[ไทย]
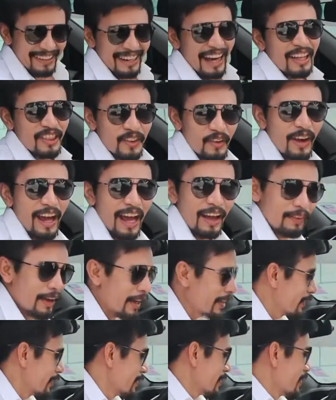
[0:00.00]
ค่าตัวห้า
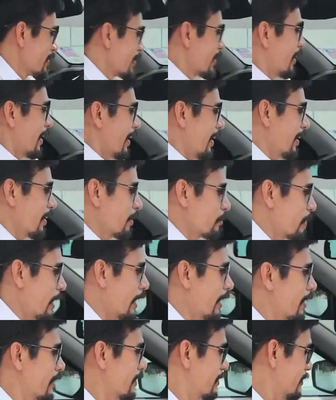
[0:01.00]
พันอ่ะมา